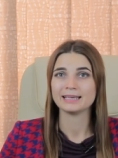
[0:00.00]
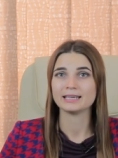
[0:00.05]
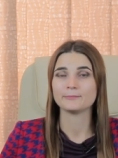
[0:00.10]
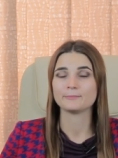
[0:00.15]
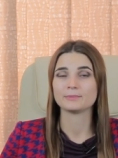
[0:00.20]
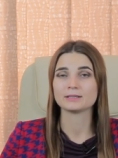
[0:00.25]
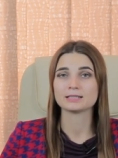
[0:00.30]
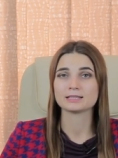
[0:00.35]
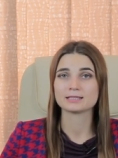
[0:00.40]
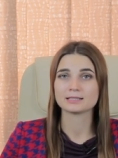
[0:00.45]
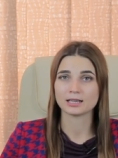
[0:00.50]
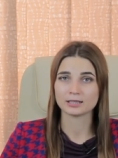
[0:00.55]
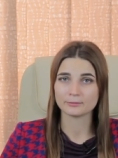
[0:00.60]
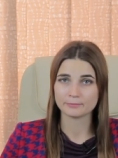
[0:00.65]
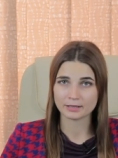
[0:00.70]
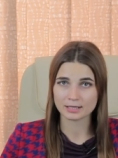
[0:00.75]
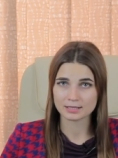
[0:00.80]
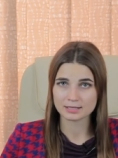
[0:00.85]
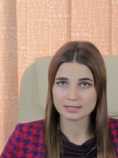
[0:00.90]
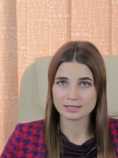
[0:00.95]
и
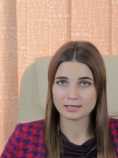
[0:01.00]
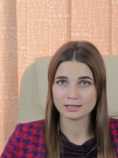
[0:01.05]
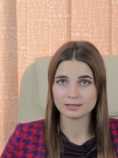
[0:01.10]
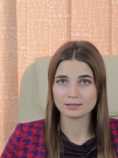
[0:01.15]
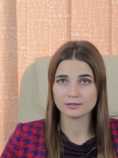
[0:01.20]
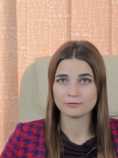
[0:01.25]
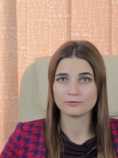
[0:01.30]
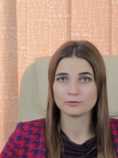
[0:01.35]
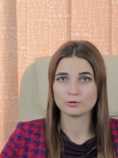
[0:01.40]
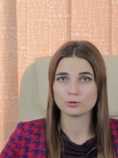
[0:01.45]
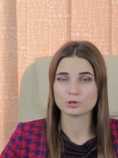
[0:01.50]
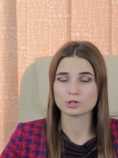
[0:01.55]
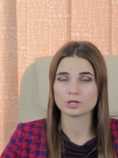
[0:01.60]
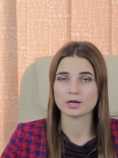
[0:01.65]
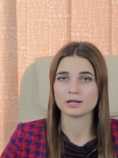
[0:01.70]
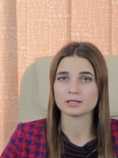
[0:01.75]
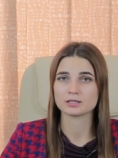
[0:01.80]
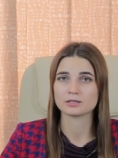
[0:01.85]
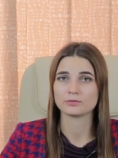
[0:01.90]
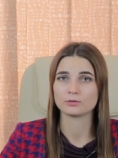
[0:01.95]
50%
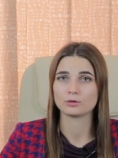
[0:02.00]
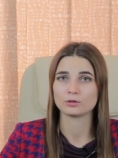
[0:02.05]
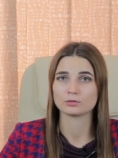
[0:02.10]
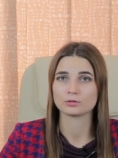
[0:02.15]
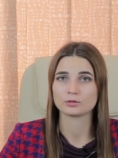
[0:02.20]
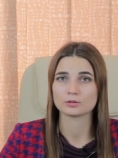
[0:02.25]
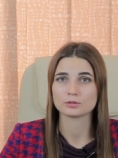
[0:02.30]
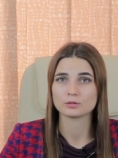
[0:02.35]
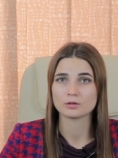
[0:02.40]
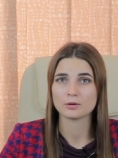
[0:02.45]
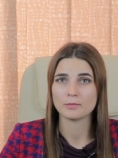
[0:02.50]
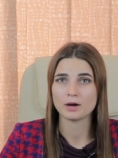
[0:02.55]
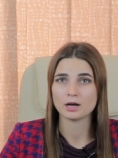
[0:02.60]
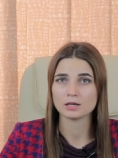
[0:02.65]
включается в конкурсную